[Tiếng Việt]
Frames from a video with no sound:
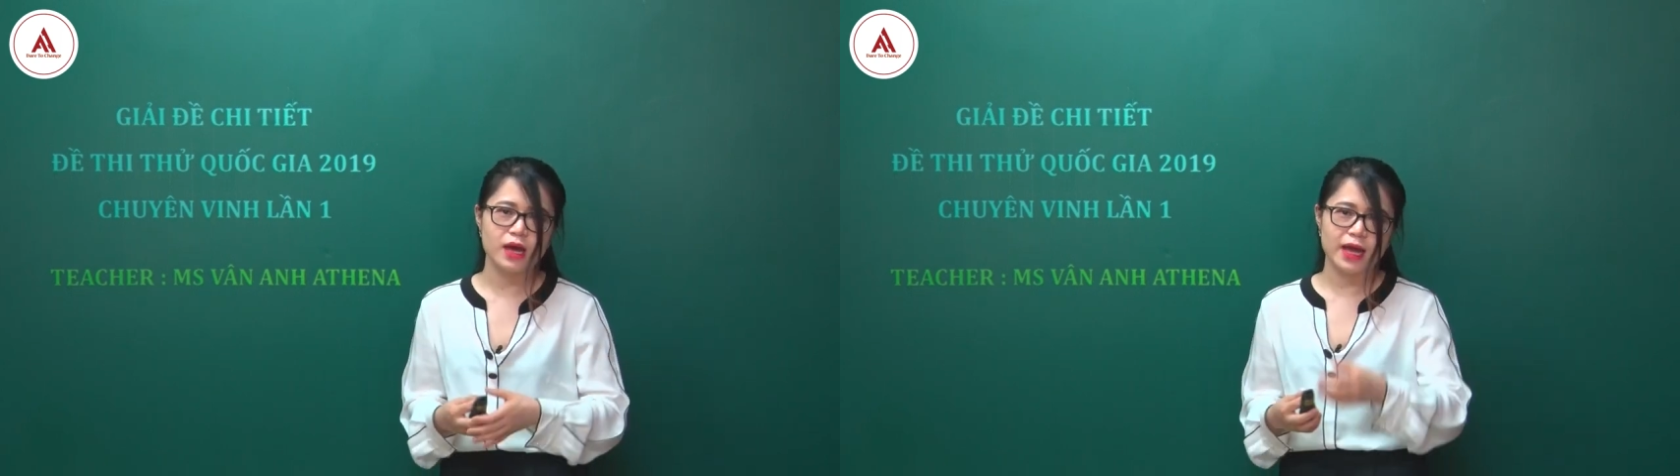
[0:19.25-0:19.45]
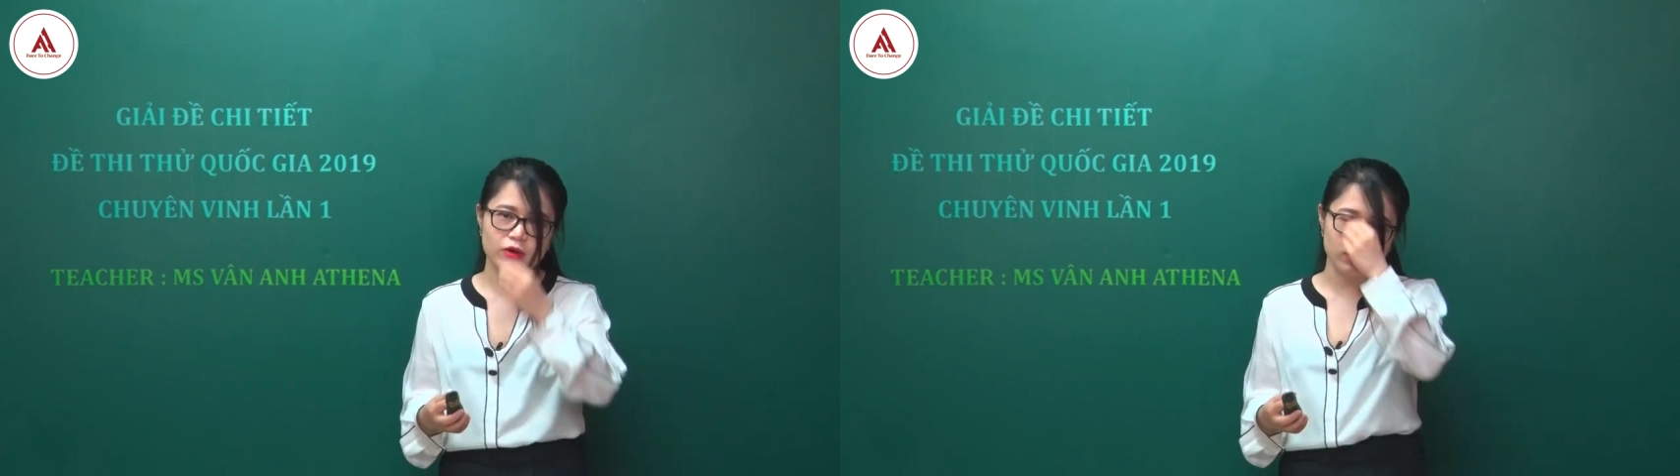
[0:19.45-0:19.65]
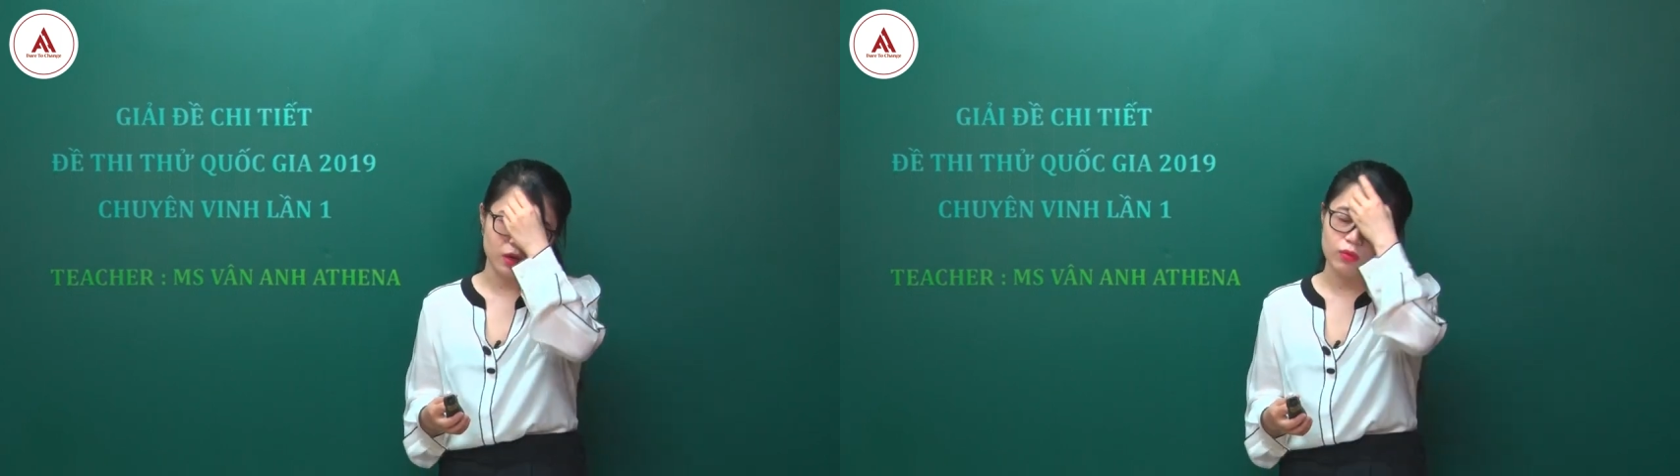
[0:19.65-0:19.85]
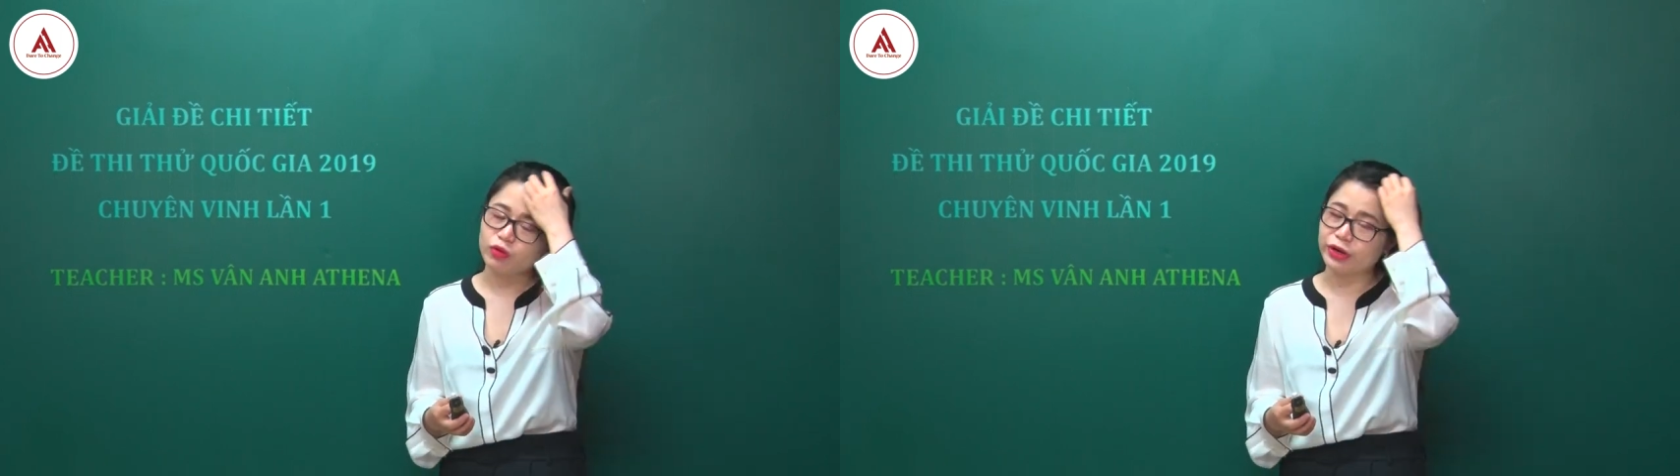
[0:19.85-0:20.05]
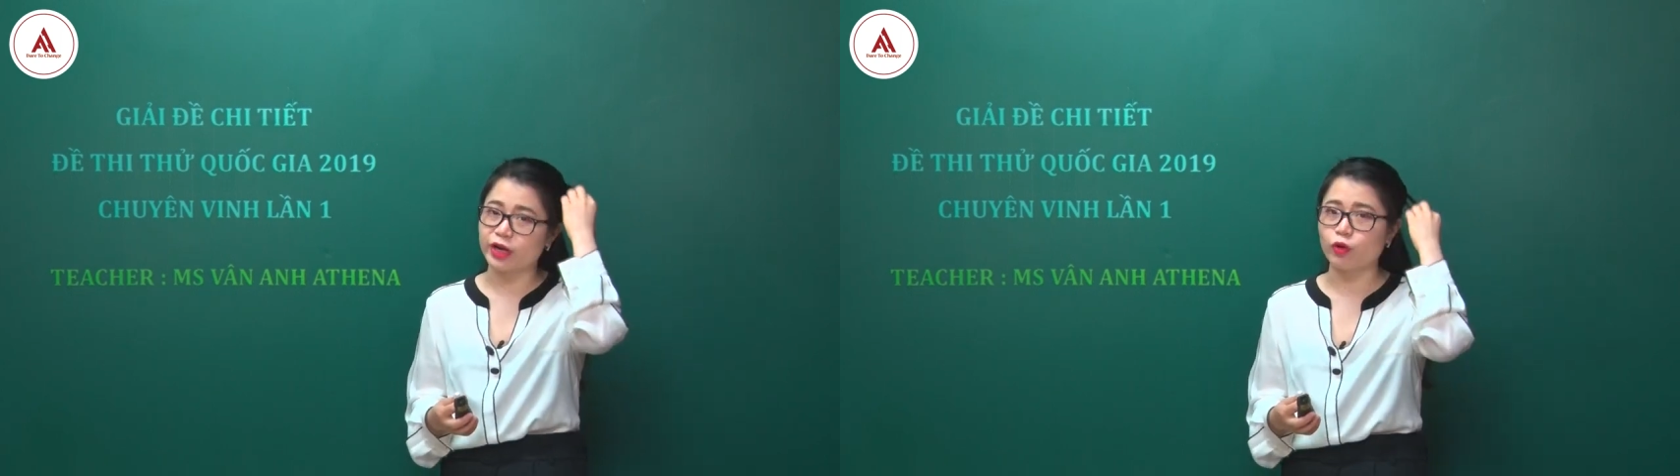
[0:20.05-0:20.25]
hay gọi là không
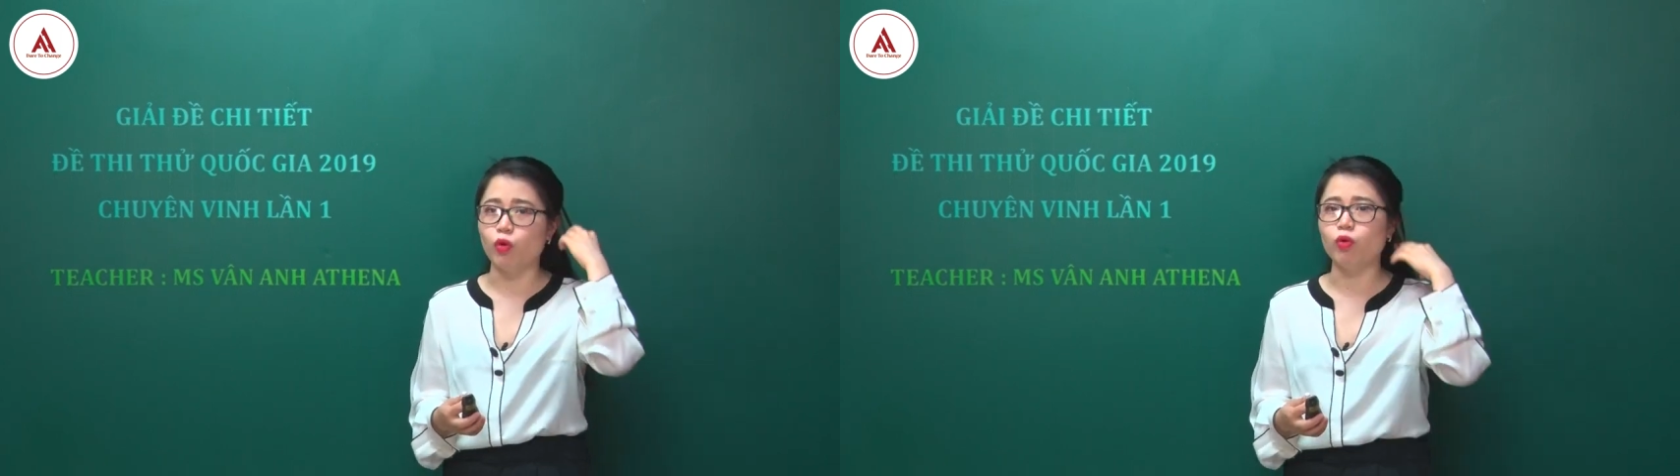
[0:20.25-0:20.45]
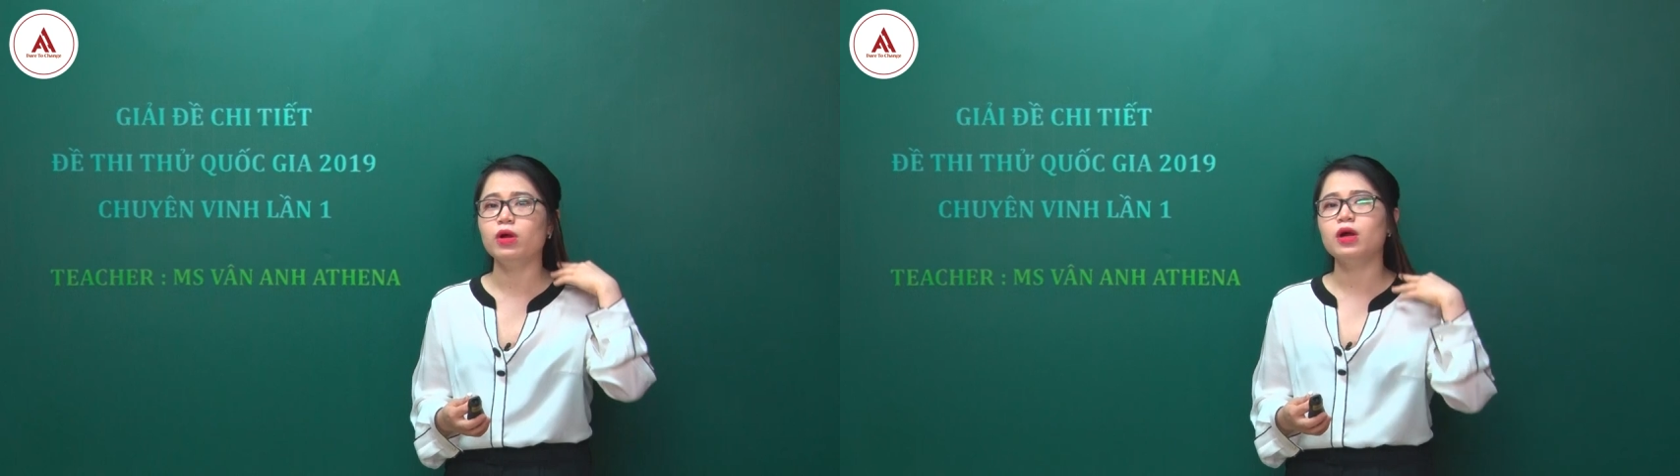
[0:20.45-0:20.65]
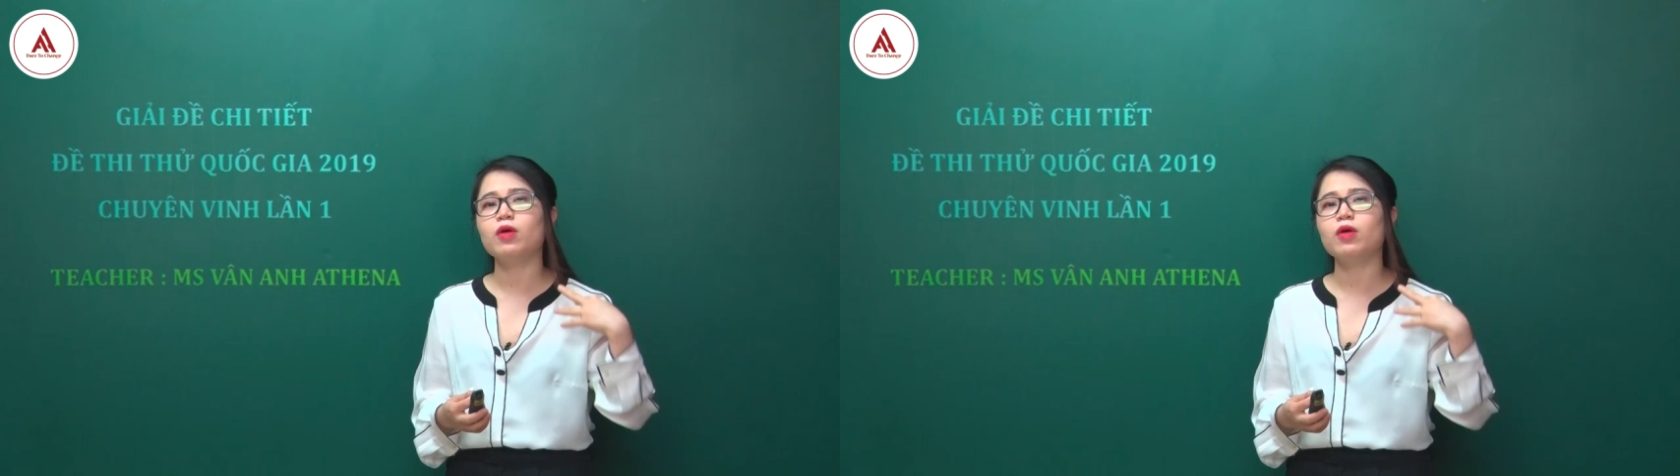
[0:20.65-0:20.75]
còn đánh đố,